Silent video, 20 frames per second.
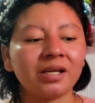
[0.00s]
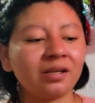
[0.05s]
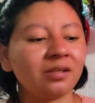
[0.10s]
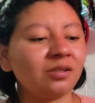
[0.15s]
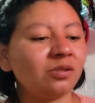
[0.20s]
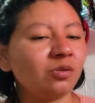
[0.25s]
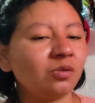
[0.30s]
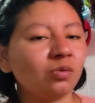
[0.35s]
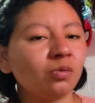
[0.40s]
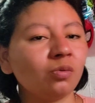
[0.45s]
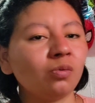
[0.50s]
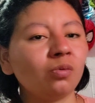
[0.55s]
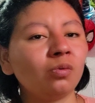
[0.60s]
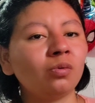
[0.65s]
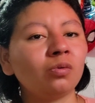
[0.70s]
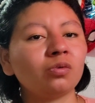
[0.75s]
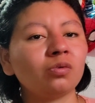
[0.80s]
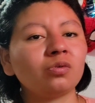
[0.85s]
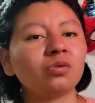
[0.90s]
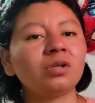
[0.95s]

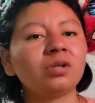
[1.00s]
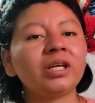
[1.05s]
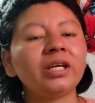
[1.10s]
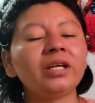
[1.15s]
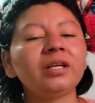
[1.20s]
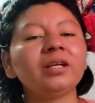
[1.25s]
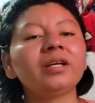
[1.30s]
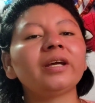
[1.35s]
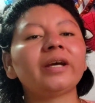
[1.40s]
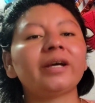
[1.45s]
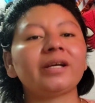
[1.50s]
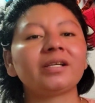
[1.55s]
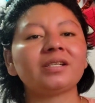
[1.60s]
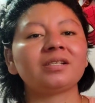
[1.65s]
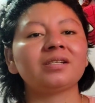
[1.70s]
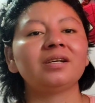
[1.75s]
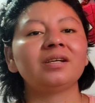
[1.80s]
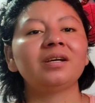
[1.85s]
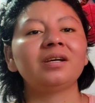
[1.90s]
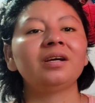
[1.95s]
sus líneas
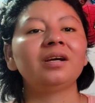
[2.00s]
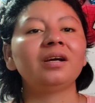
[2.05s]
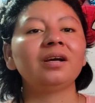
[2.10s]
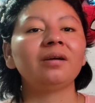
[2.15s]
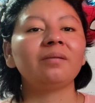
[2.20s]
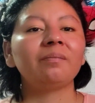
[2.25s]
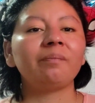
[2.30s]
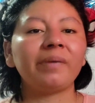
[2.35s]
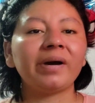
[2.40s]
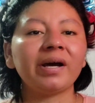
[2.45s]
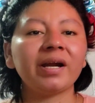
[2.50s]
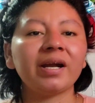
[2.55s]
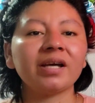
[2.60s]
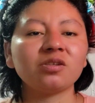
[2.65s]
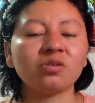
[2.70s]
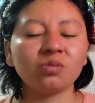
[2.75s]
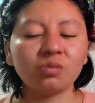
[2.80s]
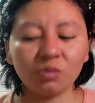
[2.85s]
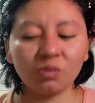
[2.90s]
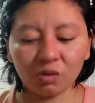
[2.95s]
para
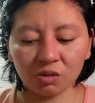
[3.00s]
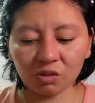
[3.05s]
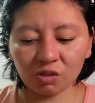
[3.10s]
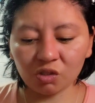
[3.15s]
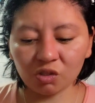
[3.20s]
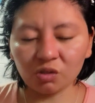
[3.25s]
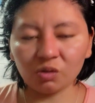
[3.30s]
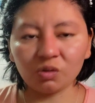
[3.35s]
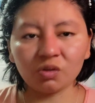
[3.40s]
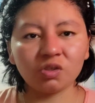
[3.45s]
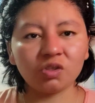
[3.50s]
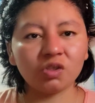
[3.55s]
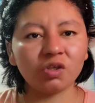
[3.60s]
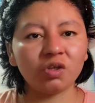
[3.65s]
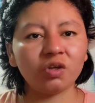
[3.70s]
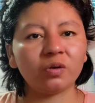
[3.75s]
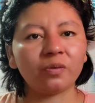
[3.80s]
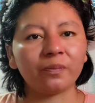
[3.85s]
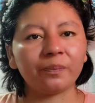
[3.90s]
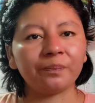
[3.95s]
su construcción.